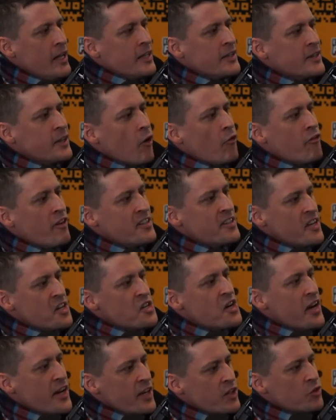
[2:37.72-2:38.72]
Talvez tem
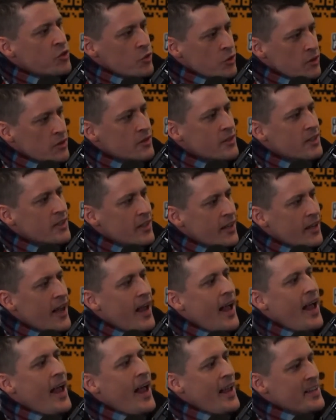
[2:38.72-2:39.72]
seja isso. O tempo inteiro,
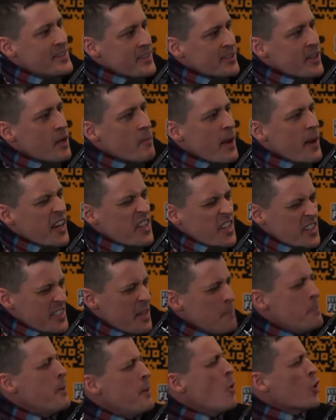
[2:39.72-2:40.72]
né? É, exatamente. É
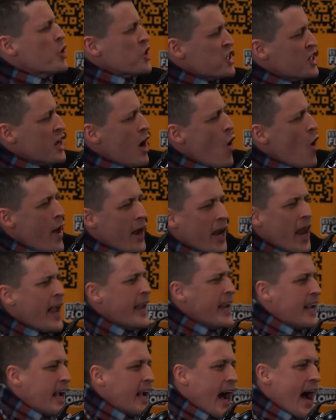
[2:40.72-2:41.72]
sempre emoção, é lá e
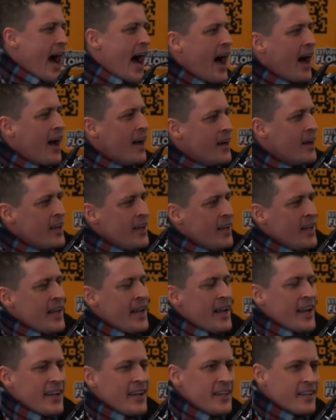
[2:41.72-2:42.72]
cá.
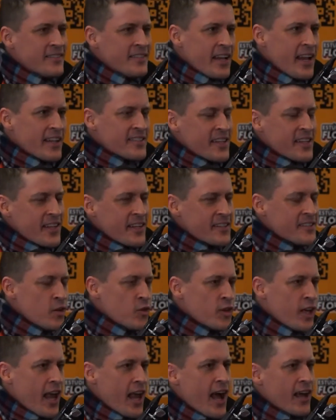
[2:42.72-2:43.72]
Ainda tem essa questão
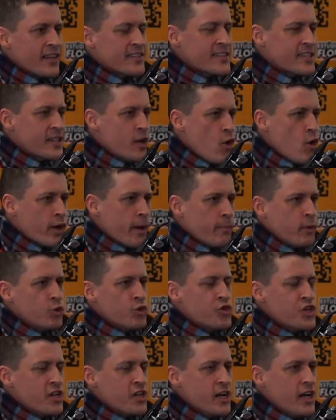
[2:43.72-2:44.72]
da narração, que é muito
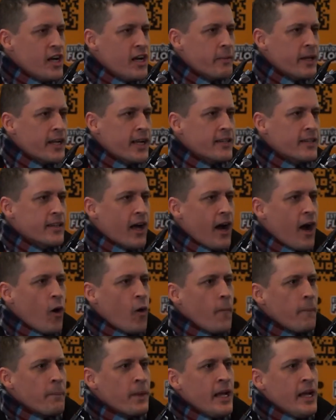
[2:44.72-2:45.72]
dinâmica tal.